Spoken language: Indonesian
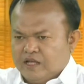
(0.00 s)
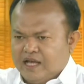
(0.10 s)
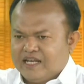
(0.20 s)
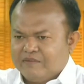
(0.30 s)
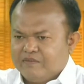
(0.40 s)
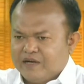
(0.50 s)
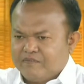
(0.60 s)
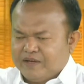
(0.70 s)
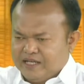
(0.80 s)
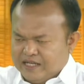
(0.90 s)
ada
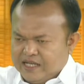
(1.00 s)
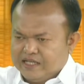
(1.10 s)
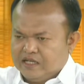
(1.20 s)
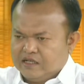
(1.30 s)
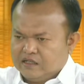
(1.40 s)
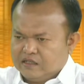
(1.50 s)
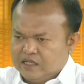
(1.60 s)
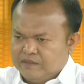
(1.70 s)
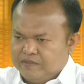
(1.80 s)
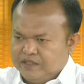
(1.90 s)
beberapa daerah yang
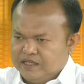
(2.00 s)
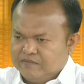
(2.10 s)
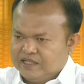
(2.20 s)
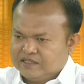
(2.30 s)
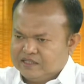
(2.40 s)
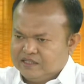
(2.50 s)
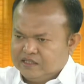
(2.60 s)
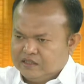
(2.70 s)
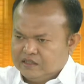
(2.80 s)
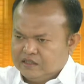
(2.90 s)
apa yang masih
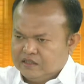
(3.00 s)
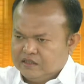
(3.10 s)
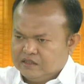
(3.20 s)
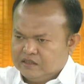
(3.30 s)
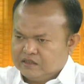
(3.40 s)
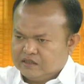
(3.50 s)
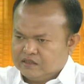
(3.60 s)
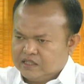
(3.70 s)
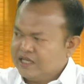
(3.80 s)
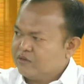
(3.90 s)
uh,
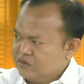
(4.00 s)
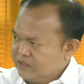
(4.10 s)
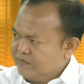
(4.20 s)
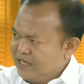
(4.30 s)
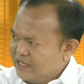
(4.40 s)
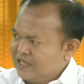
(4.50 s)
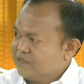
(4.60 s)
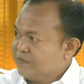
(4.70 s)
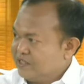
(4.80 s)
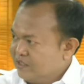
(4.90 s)
tanda kutip nakal
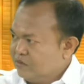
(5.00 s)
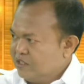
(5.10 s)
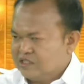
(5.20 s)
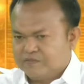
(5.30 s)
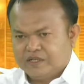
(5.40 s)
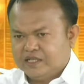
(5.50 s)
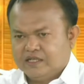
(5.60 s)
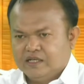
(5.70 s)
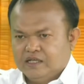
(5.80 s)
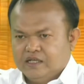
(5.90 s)
seperti itu. Dan saya
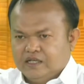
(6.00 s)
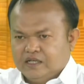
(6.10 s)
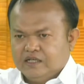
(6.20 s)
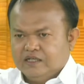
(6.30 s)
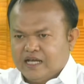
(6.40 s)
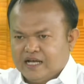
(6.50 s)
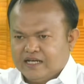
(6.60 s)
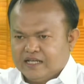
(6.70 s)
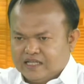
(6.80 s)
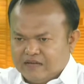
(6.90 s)
pikir uh, yang
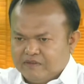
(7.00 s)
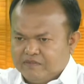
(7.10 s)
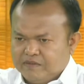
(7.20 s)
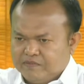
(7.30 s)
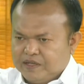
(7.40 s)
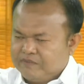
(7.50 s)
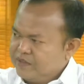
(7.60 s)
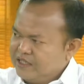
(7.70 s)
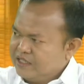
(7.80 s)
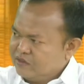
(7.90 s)
akan datang memang
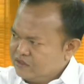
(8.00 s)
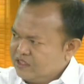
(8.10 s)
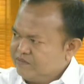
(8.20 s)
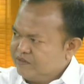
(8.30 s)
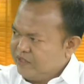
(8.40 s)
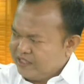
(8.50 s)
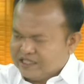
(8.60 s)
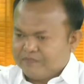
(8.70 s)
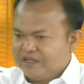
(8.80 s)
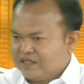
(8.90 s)
pelan-pelan harus diperbaiki.
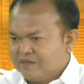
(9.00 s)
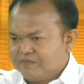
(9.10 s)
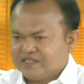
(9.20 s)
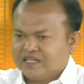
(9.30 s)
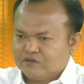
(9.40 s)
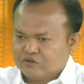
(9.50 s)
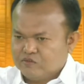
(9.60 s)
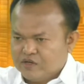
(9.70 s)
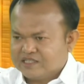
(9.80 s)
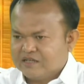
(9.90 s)
Tapi terlepas dari itu
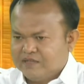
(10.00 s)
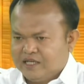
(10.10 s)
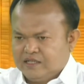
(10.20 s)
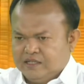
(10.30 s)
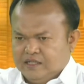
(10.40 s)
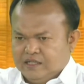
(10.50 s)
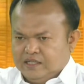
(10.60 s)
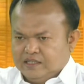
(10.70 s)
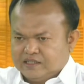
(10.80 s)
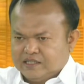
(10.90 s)
semua, saya melihat
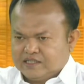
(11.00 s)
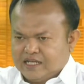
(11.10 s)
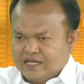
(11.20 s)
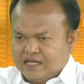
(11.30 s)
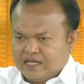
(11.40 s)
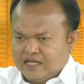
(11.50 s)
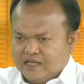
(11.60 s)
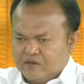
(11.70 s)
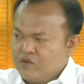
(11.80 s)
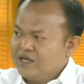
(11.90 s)

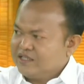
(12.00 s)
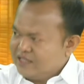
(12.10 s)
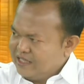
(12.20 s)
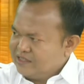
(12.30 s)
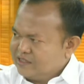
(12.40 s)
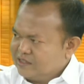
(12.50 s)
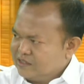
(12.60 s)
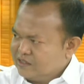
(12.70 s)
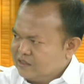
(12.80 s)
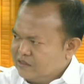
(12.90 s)
secara kualitas mm
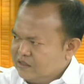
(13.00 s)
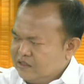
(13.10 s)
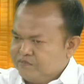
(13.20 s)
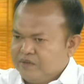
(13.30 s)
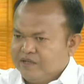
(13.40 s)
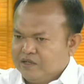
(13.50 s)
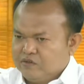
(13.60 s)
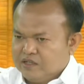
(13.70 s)
-hmm. uh, pemilu